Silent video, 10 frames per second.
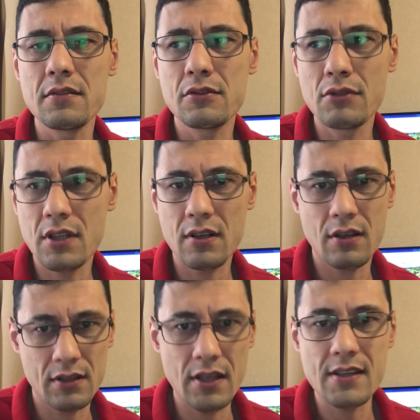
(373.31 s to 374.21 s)
Только
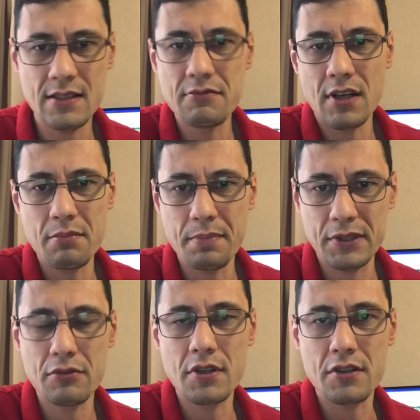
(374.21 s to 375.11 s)
когда, если вы как бы
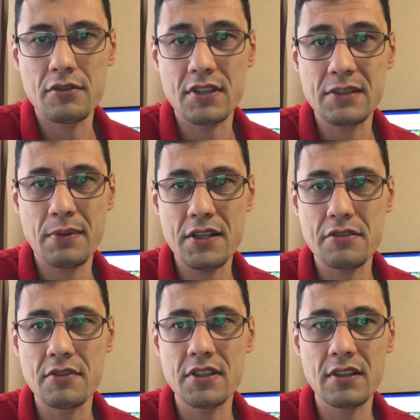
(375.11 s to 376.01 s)
подходите, что-то
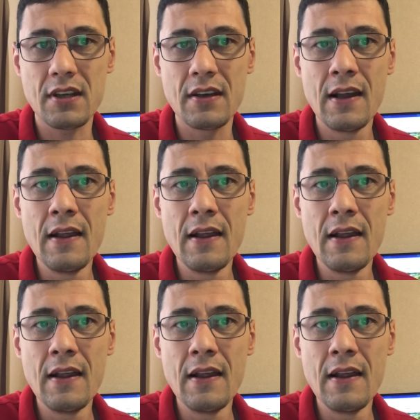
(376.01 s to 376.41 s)
спрашиваете, да.